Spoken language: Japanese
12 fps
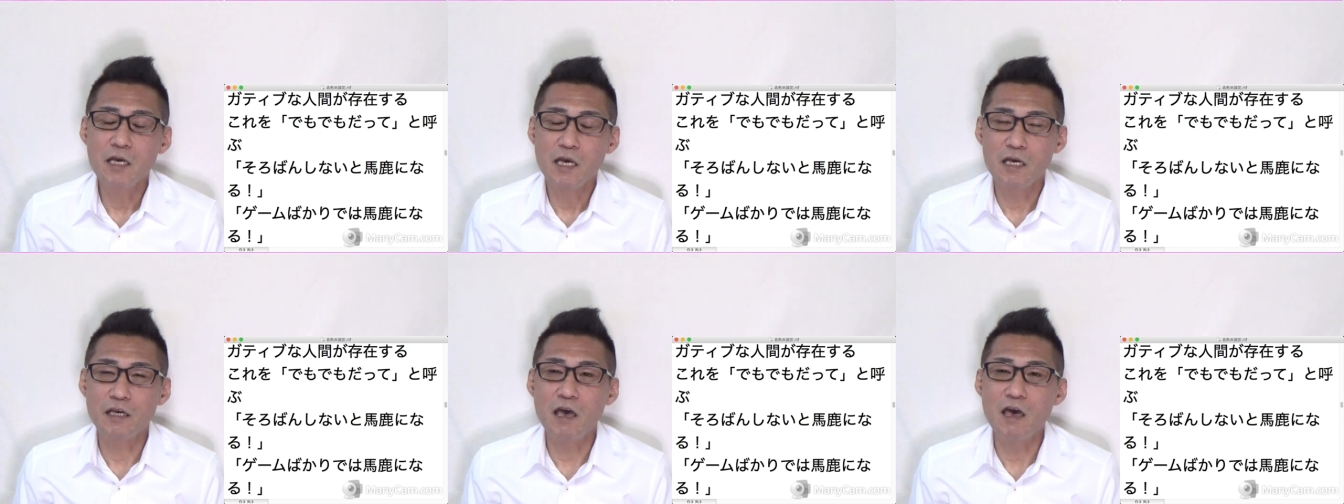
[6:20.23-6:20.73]

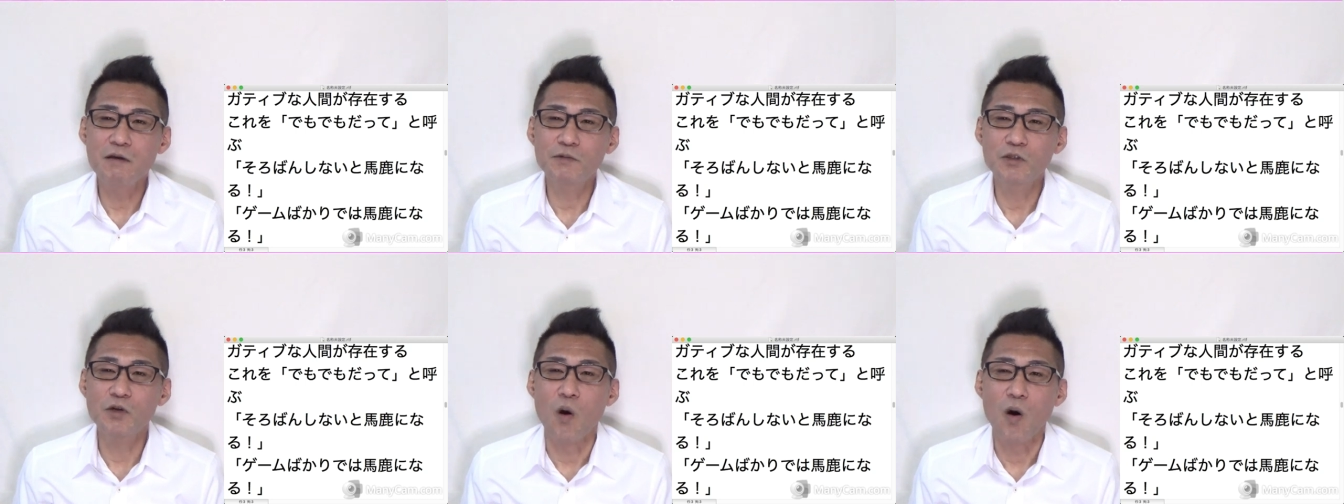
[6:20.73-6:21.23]
えー、
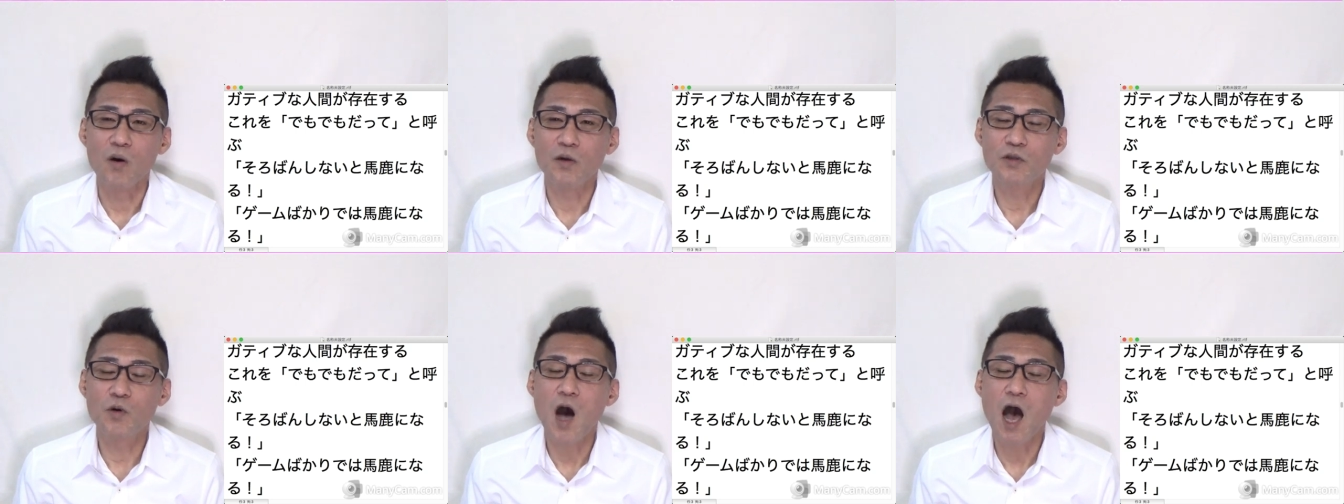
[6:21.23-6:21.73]
ゲームの
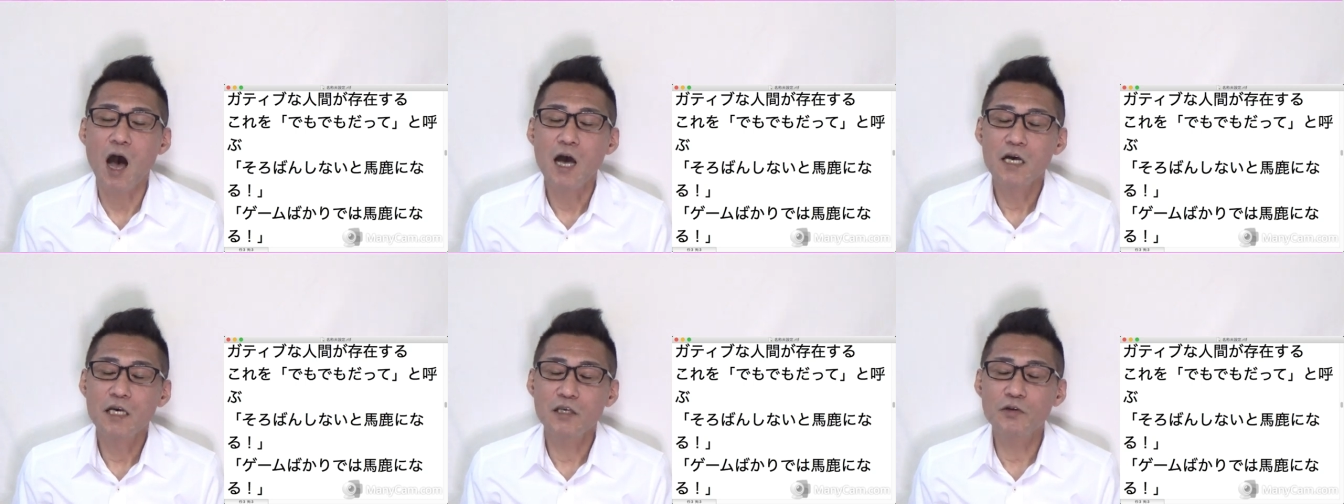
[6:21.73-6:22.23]
とか
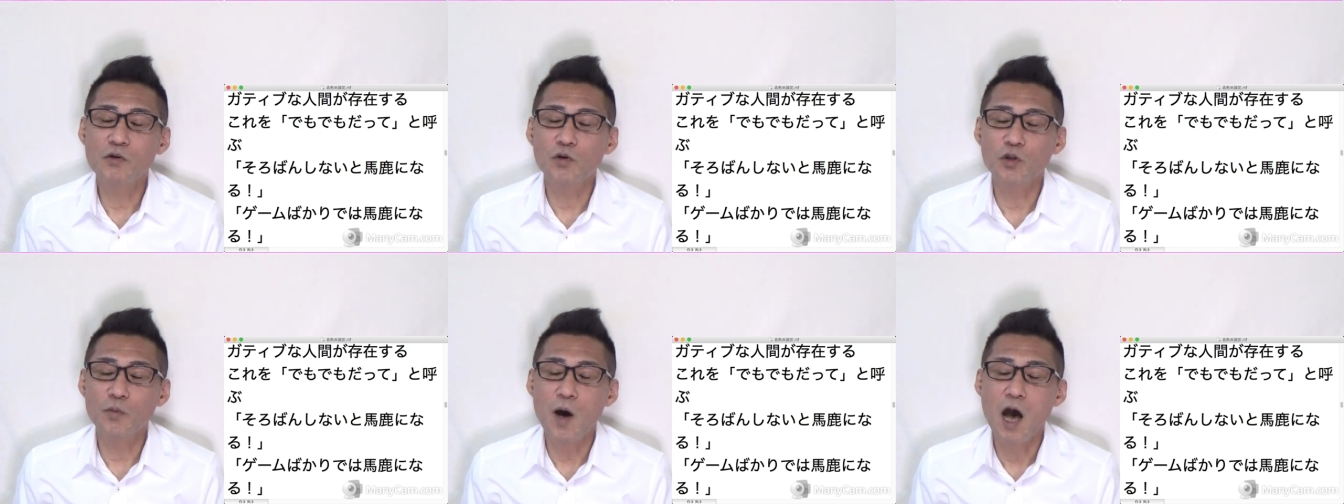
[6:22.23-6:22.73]
いう言
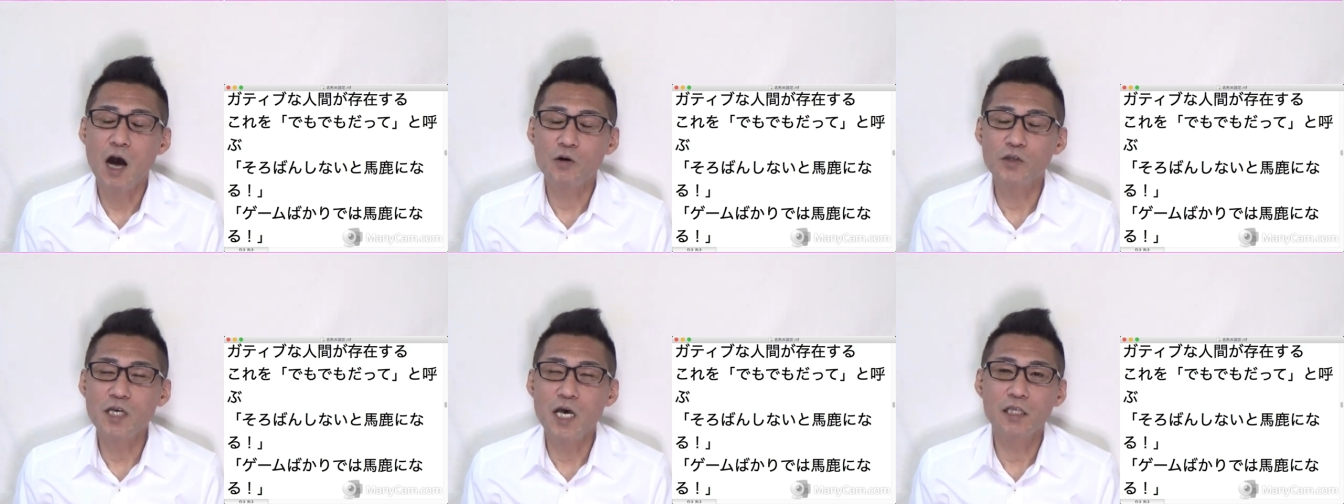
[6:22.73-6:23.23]
葉
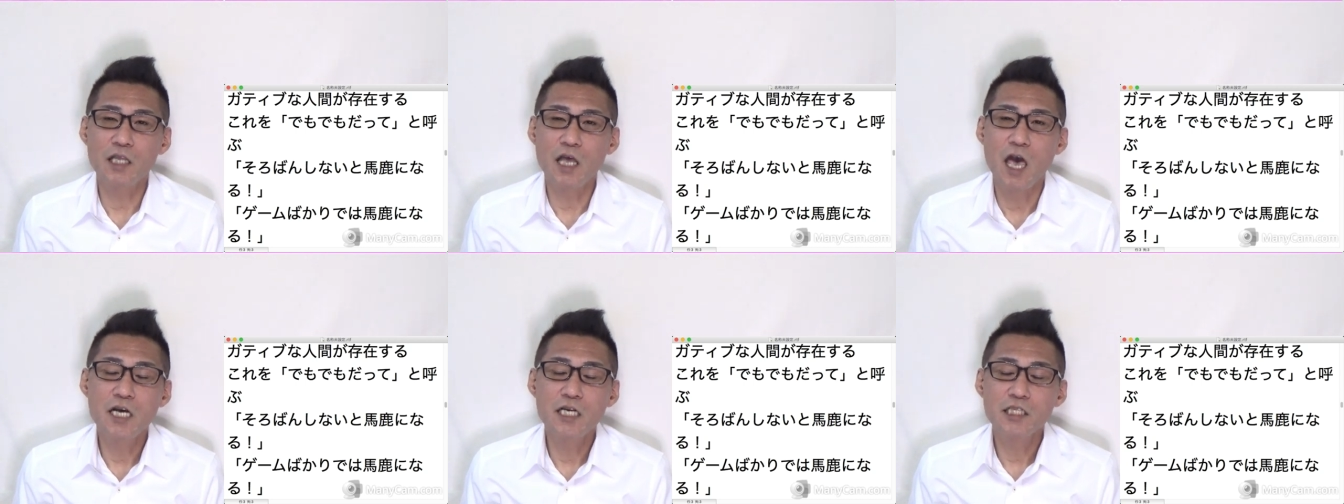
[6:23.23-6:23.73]
こさえ
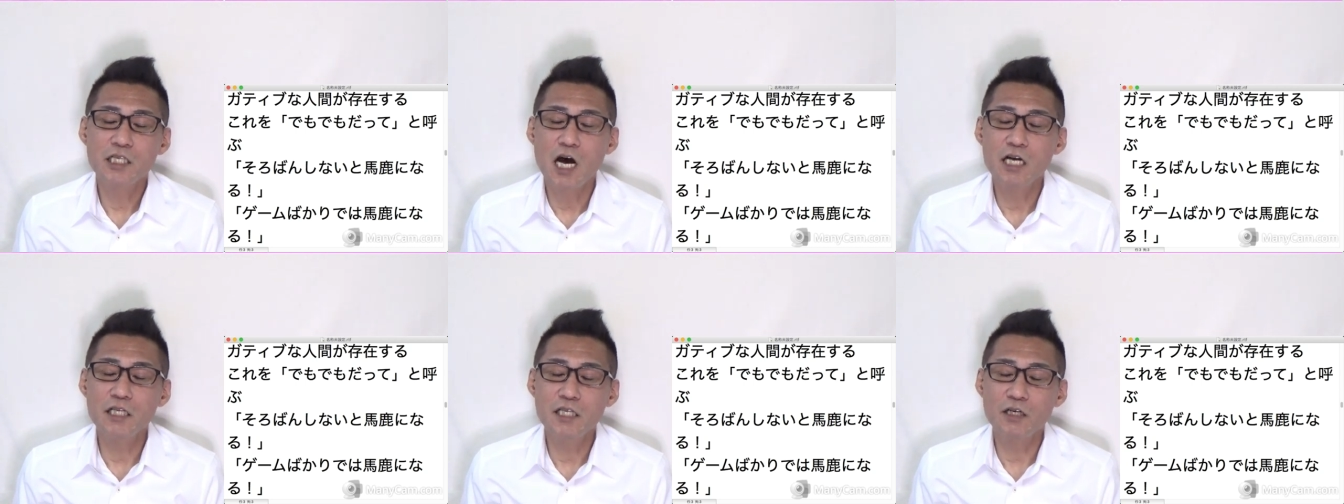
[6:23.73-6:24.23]
て、
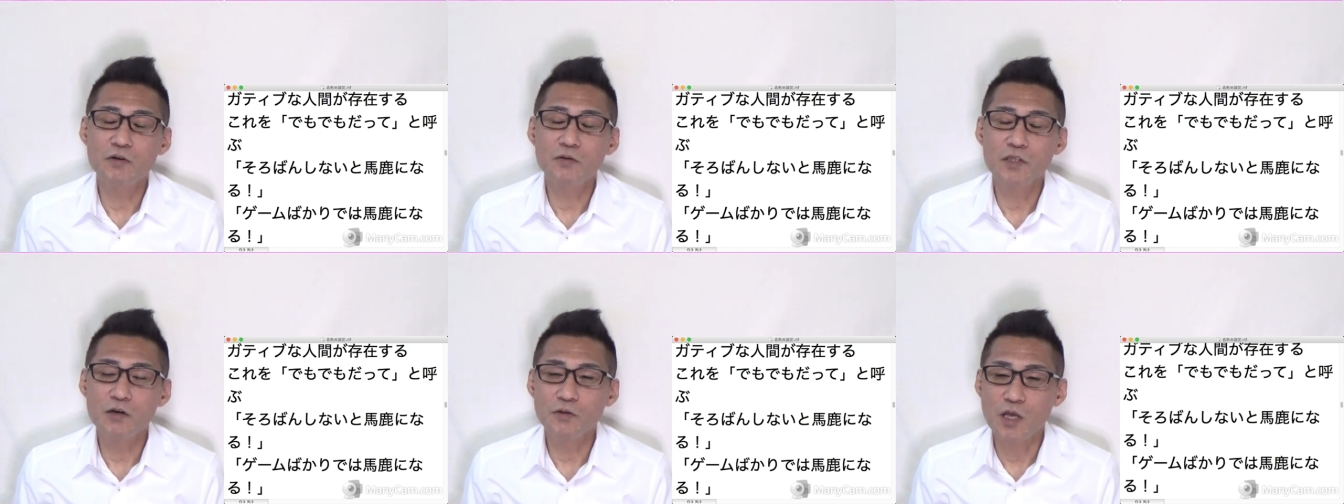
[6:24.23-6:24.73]
盛んにこ
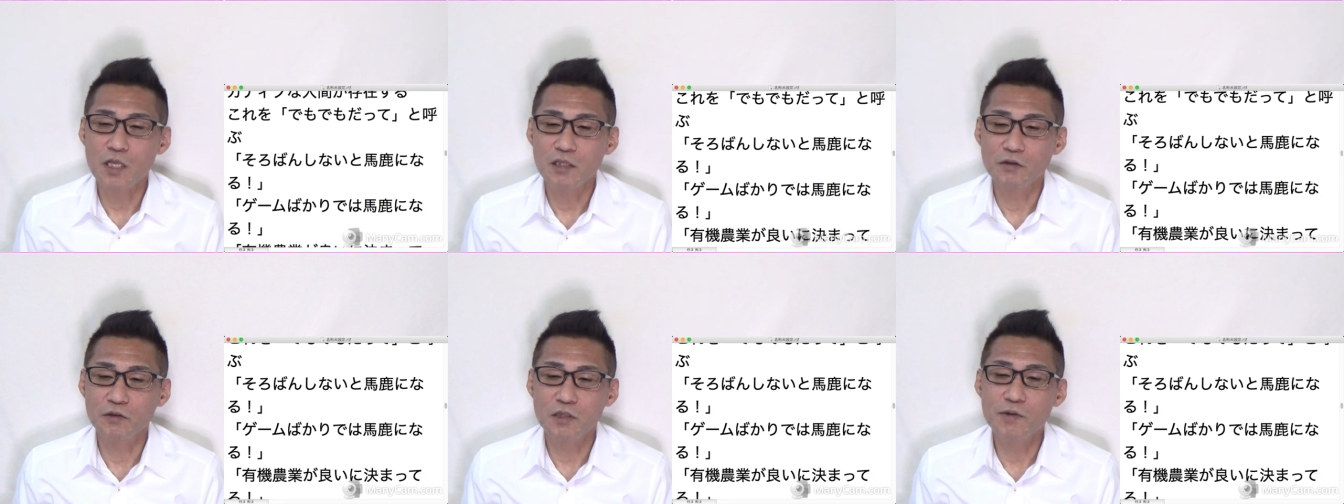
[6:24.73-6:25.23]
んなこと
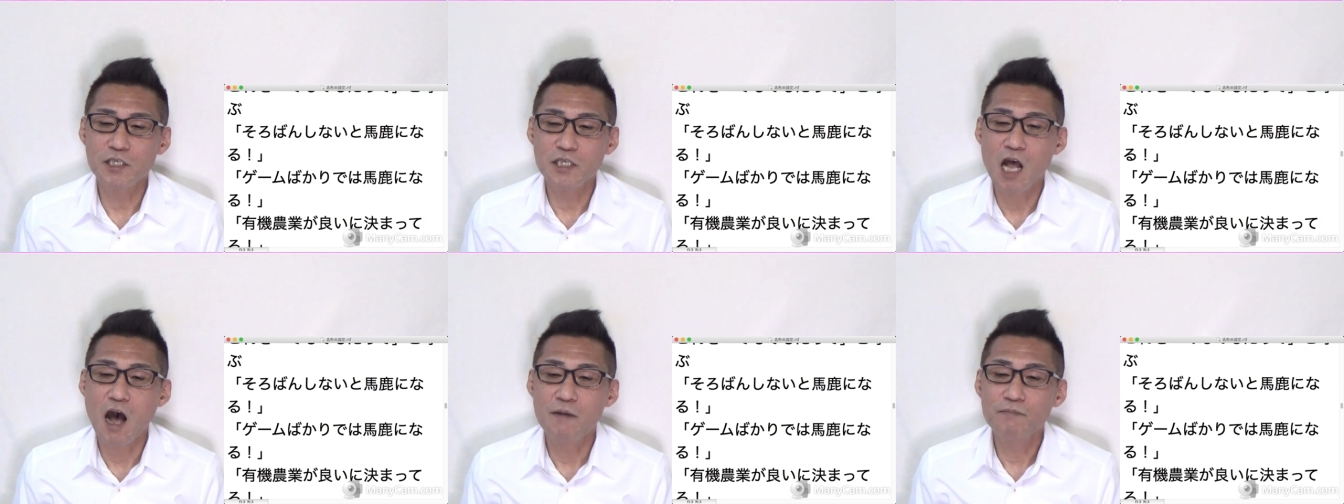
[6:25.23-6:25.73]
言ってまし
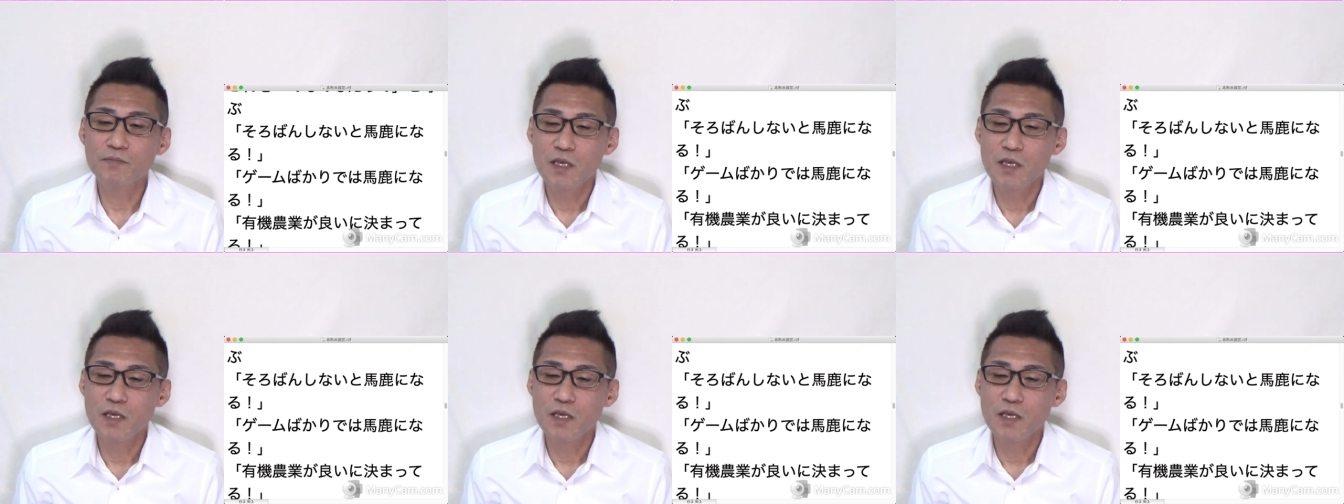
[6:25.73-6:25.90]
た。